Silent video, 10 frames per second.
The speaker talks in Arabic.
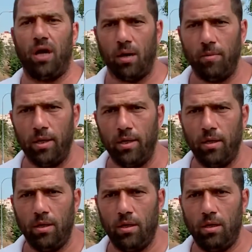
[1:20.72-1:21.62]
عامل
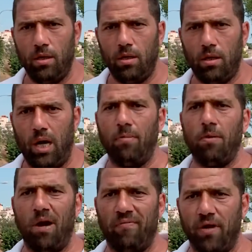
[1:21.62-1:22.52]
عامل
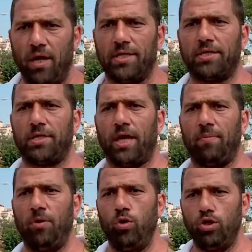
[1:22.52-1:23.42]
مافيا لا تقدر تاخذ
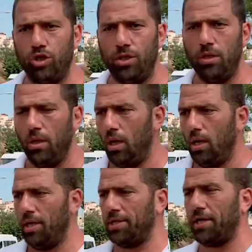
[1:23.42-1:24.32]
منه شيء
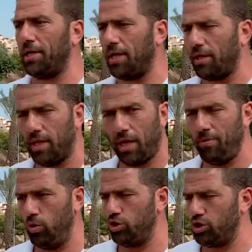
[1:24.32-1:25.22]
لا تقدر تاخذ
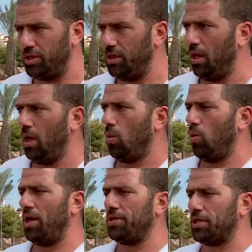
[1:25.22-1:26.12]
منه شيء
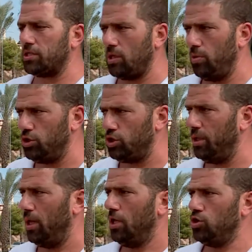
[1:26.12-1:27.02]
ولا تقدر تسوي شيء
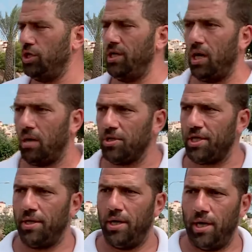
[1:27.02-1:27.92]
جينا على
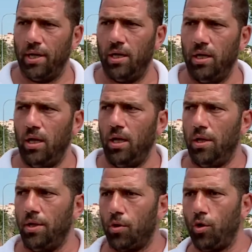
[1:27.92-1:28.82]
المطحنه هاي
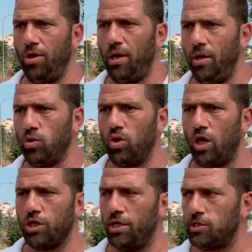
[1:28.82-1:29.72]
رحنا لعنده
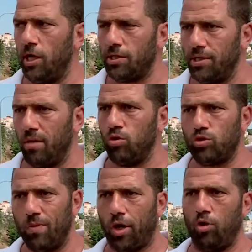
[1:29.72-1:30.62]
عشان يساعدنا
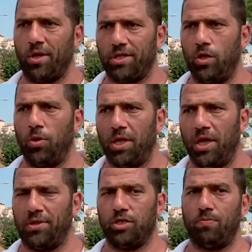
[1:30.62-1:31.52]
مش مره ومرتين
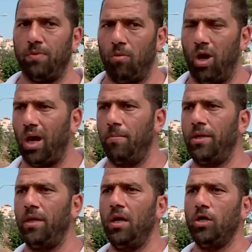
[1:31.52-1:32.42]
وثلاثه جبنا محامي
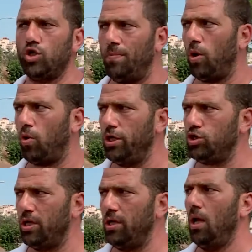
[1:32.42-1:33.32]
جبنا كل
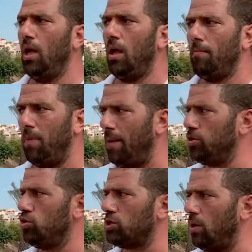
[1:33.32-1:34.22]
شيء ما
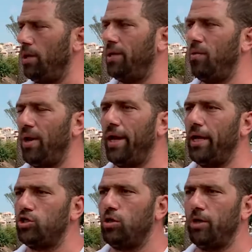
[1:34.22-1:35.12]
بده يسوي لنا
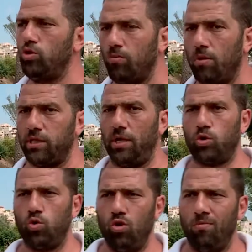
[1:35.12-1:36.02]
ولا شيء بده المطحنه
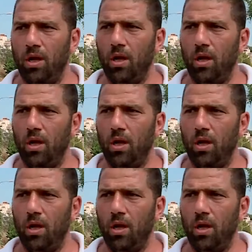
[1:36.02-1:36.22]
تقوم